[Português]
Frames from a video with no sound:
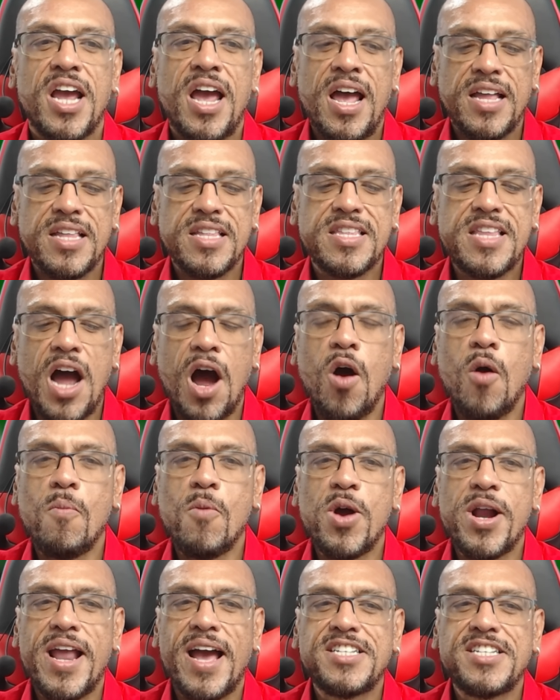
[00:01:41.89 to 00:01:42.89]
dá uma
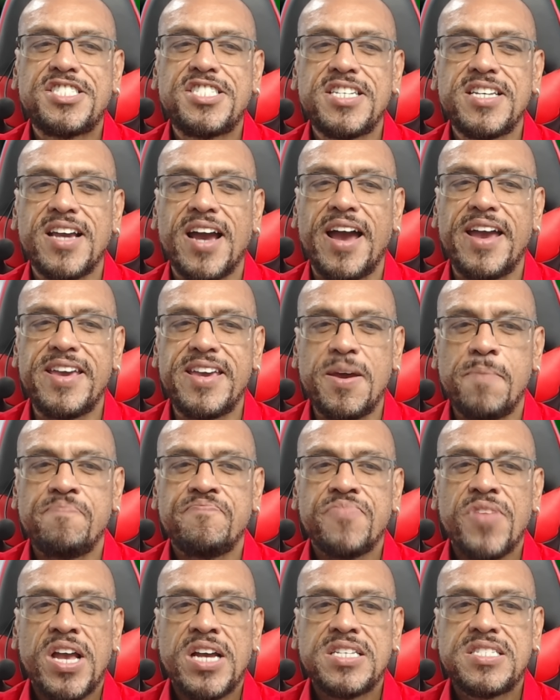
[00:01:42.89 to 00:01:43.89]
olhadinha aí
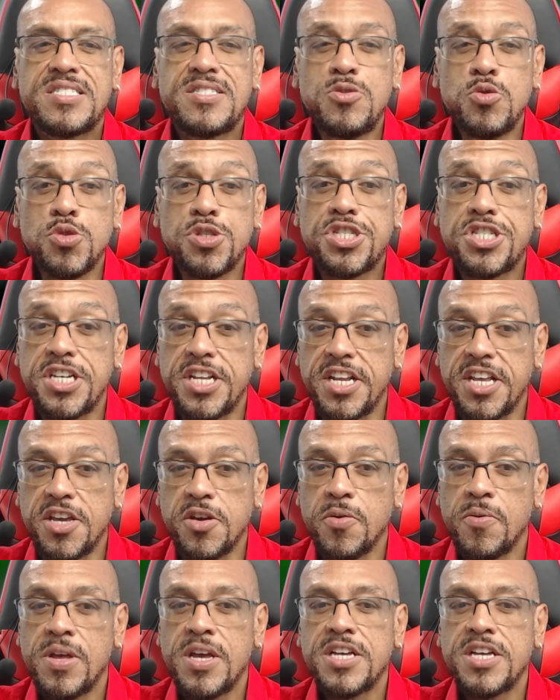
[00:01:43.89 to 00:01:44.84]
no sininho